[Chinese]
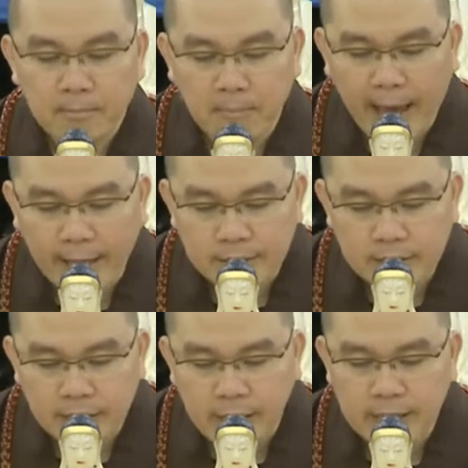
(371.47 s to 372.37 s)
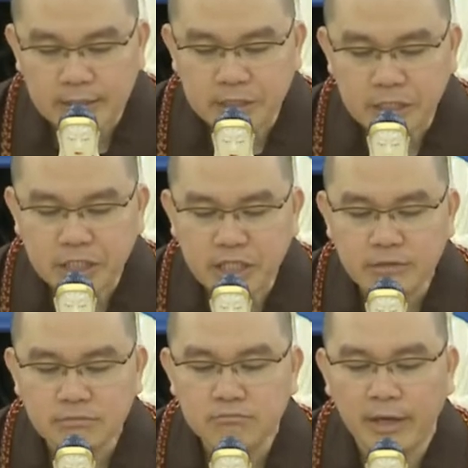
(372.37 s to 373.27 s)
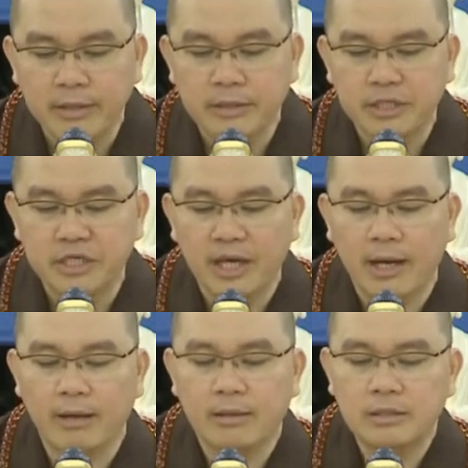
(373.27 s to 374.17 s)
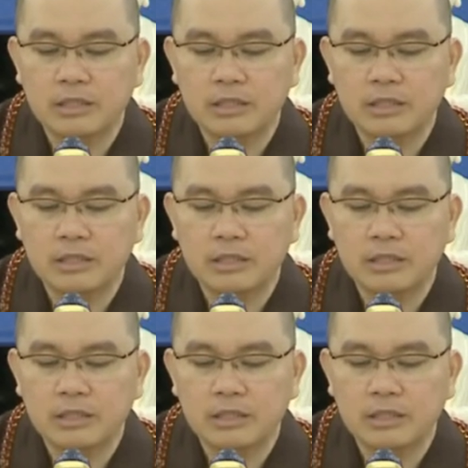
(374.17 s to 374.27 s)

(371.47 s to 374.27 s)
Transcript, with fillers: 满天星门一样，